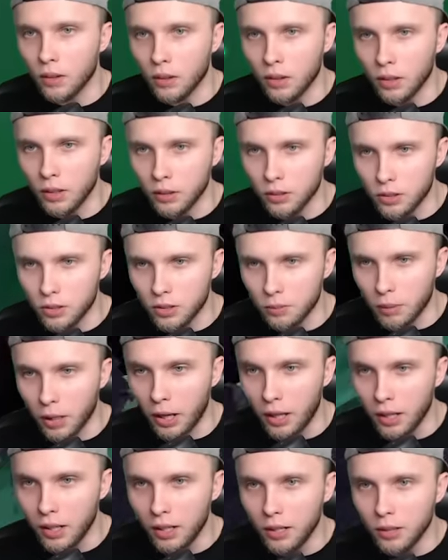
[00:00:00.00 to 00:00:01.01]
Oj, to trzeba...
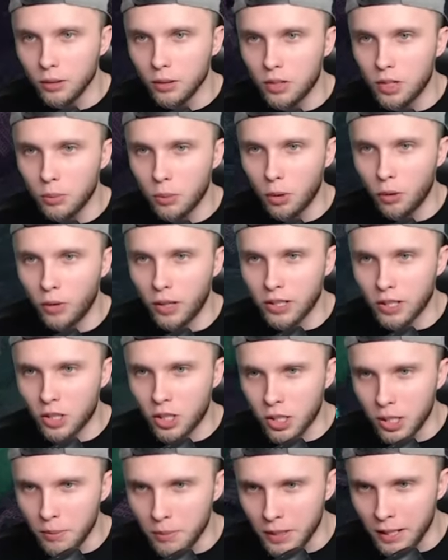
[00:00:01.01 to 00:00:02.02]
To trzeba uważać,
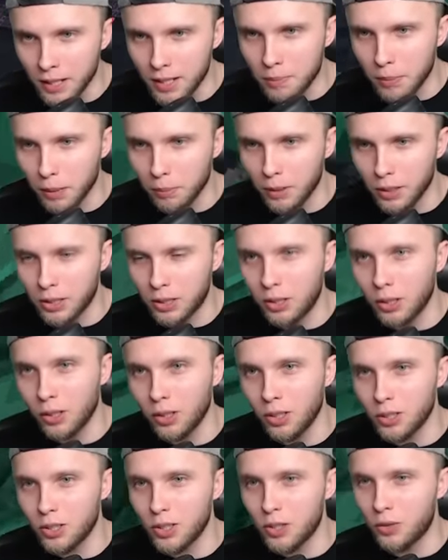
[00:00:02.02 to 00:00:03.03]
żebym nie spadł, bo jest to
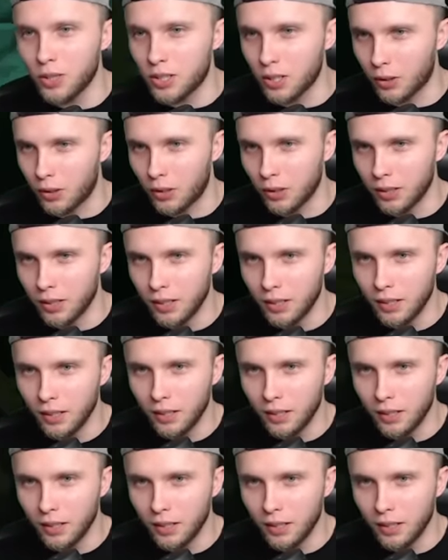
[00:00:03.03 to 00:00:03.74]
dosyć wysoko.